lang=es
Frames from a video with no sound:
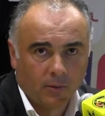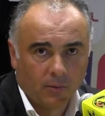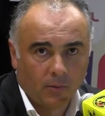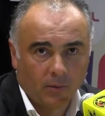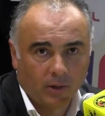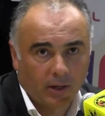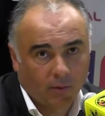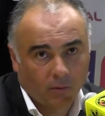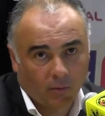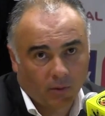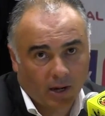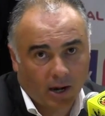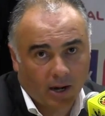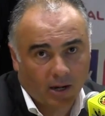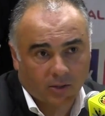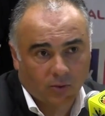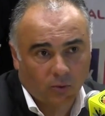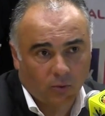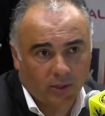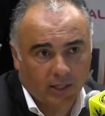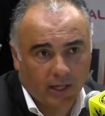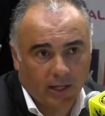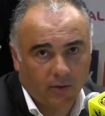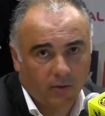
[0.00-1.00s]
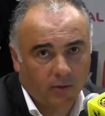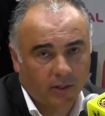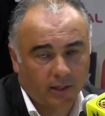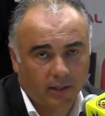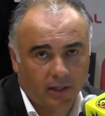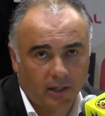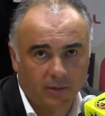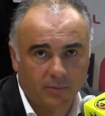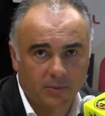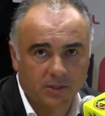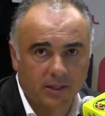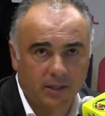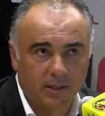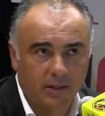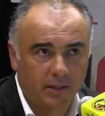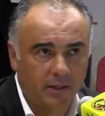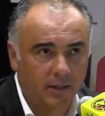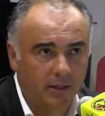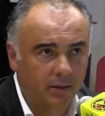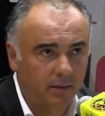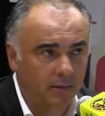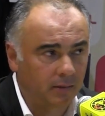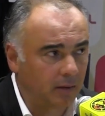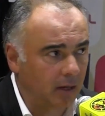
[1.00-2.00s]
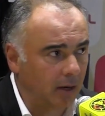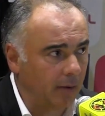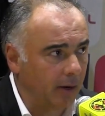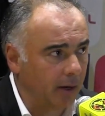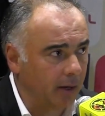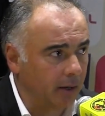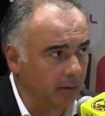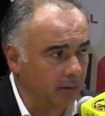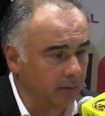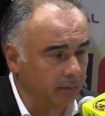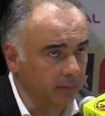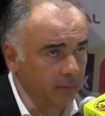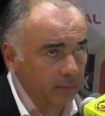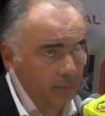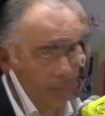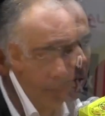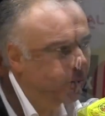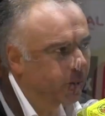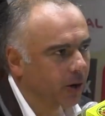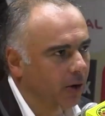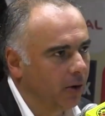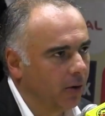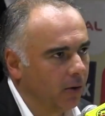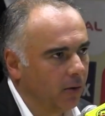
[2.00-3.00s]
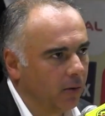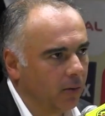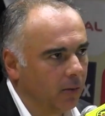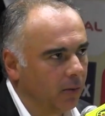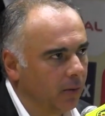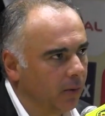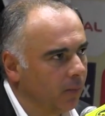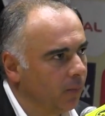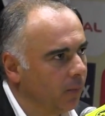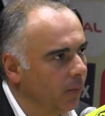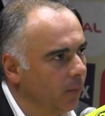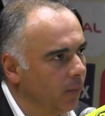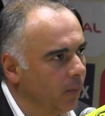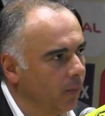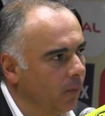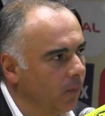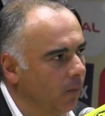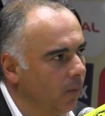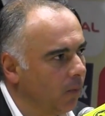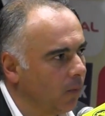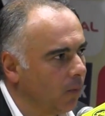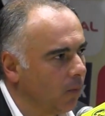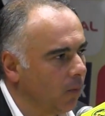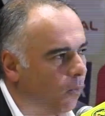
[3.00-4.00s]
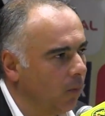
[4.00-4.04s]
un, gran resultado que tenemos que seguir trabajando. Yo veo un